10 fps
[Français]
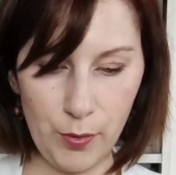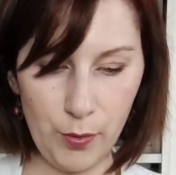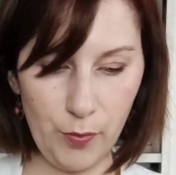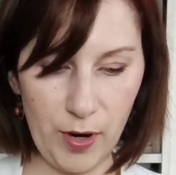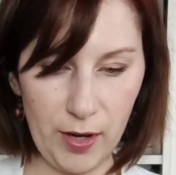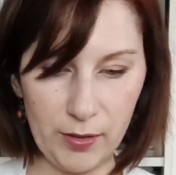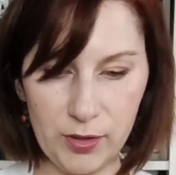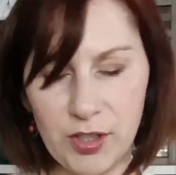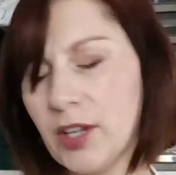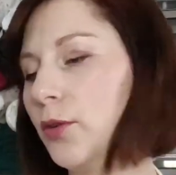Donc voilà,
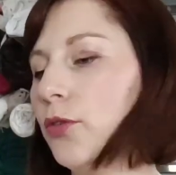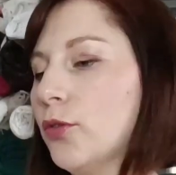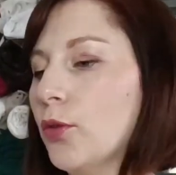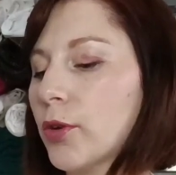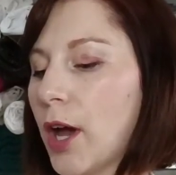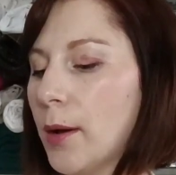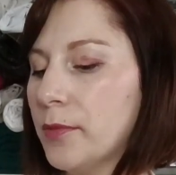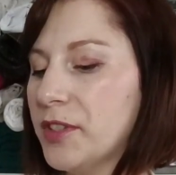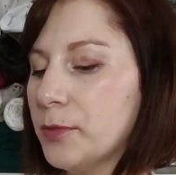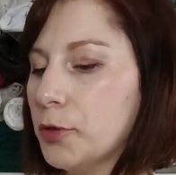j'ai reçu donc un
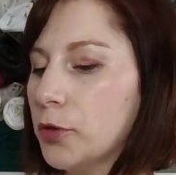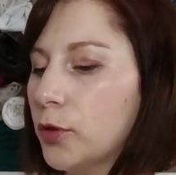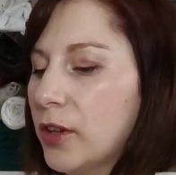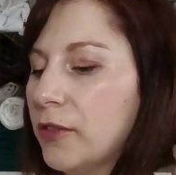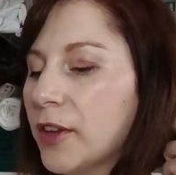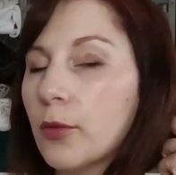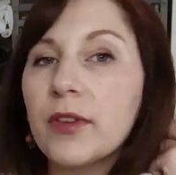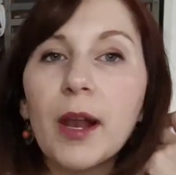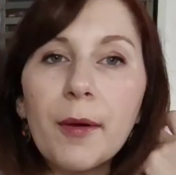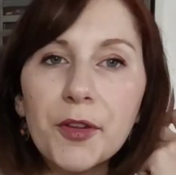petit mot de Olivier, donc
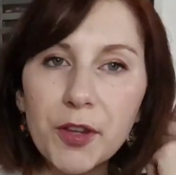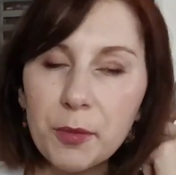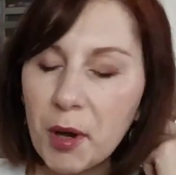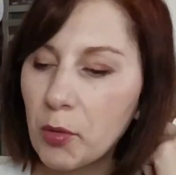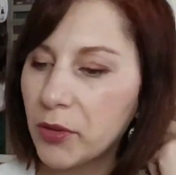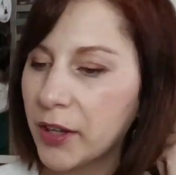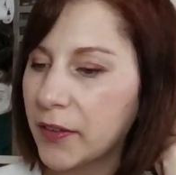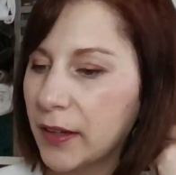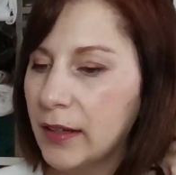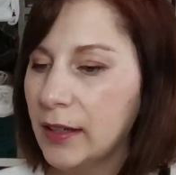c'est la personne qui m'a
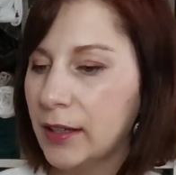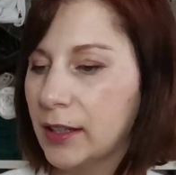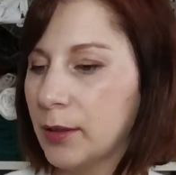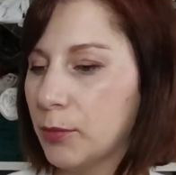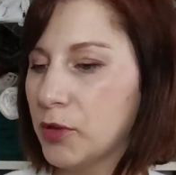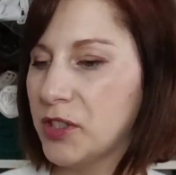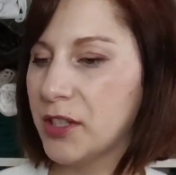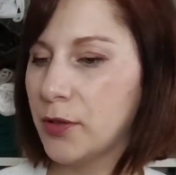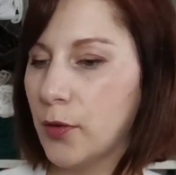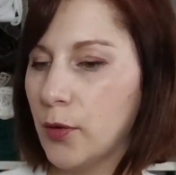contacté, qui me
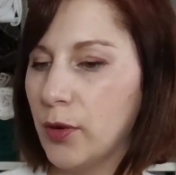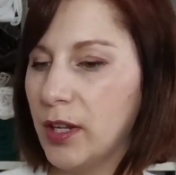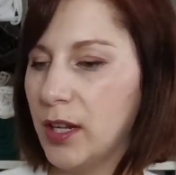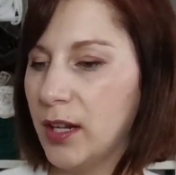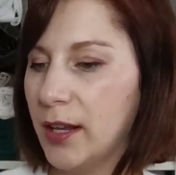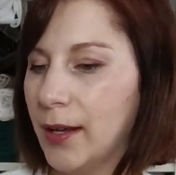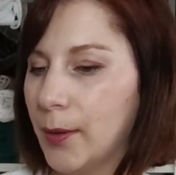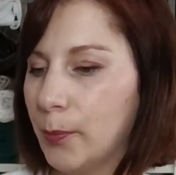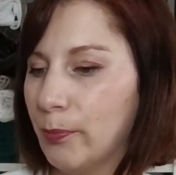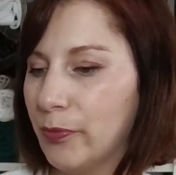dit qu'il
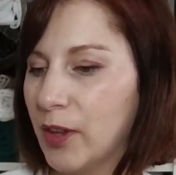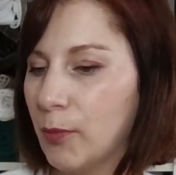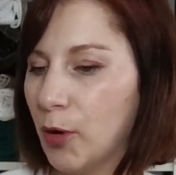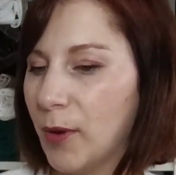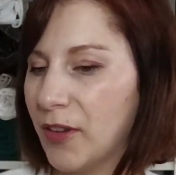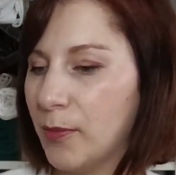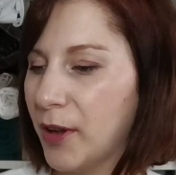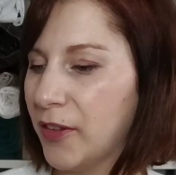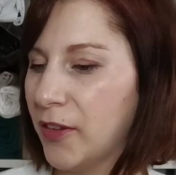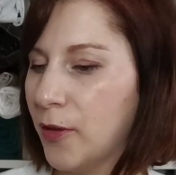est, il me remercie de
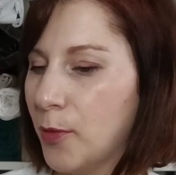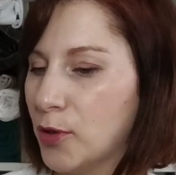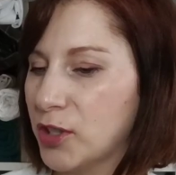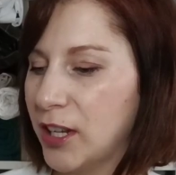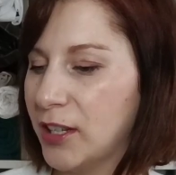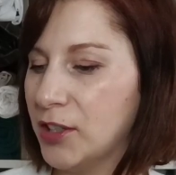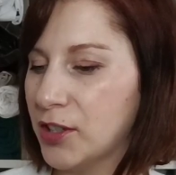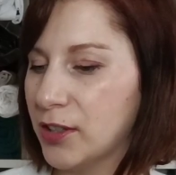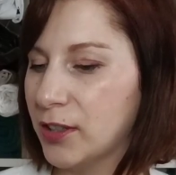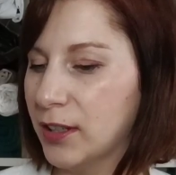participer au
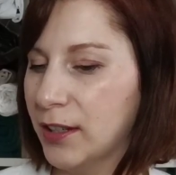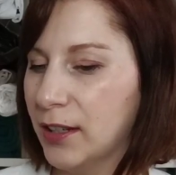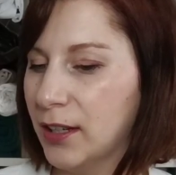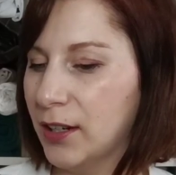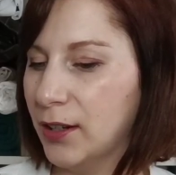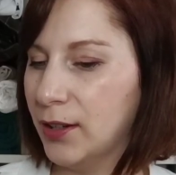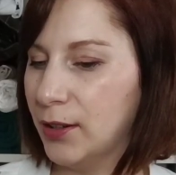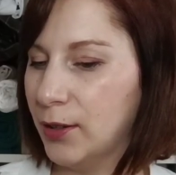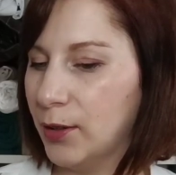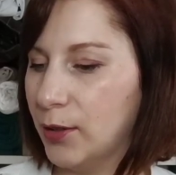challenge.
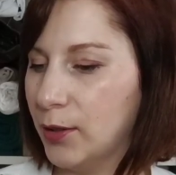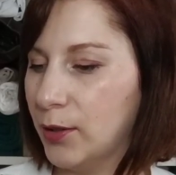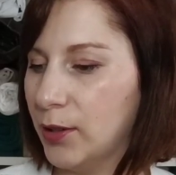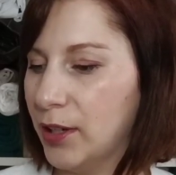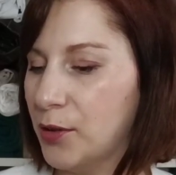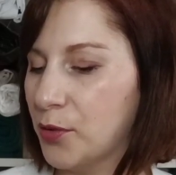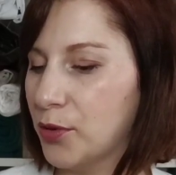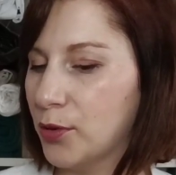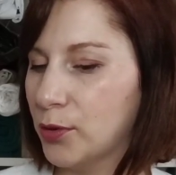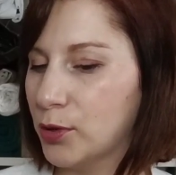Euh, et
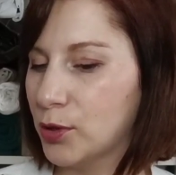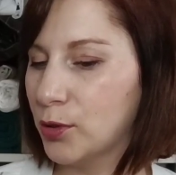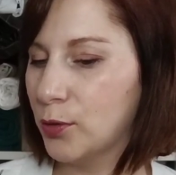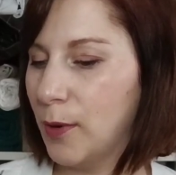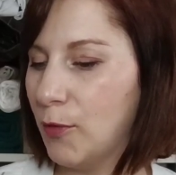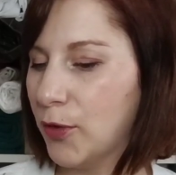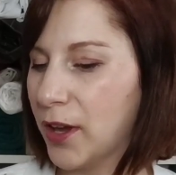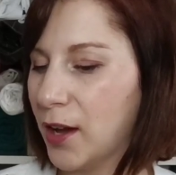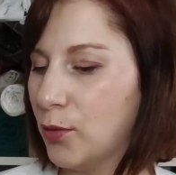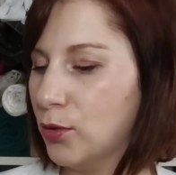donc euh, je
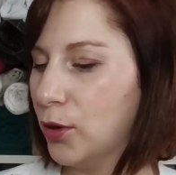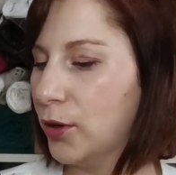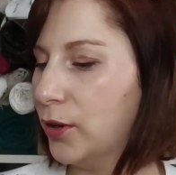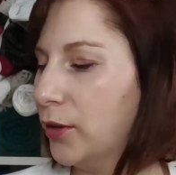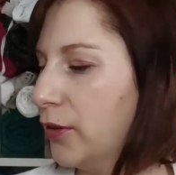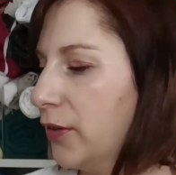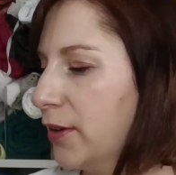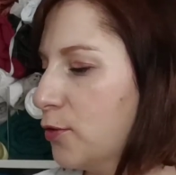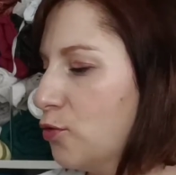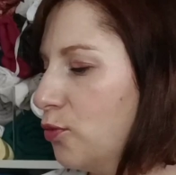m'amuserai à coudre
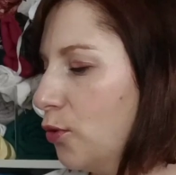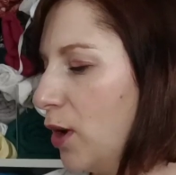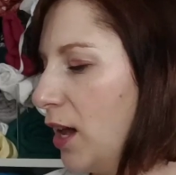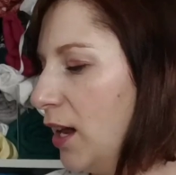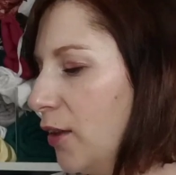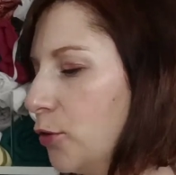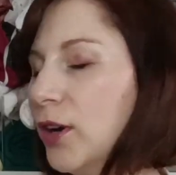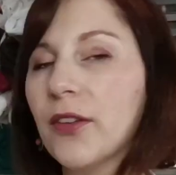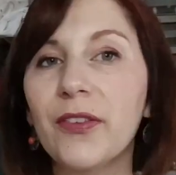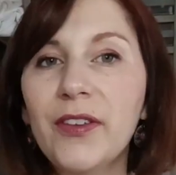ces coupons
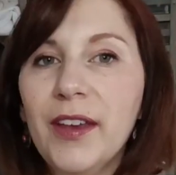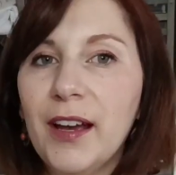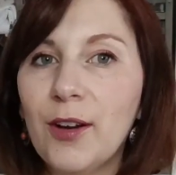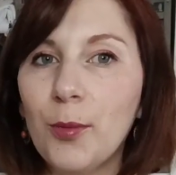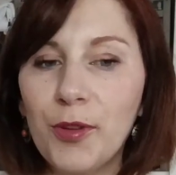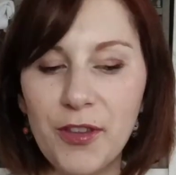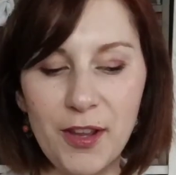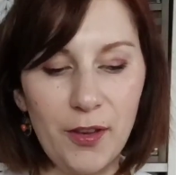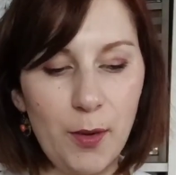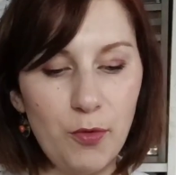aléatoires, c'est, alors peut-être
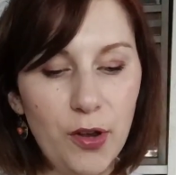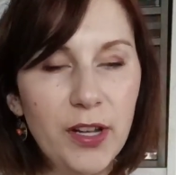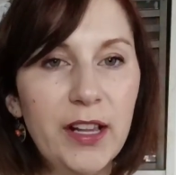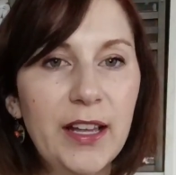qu'il y en a plus là,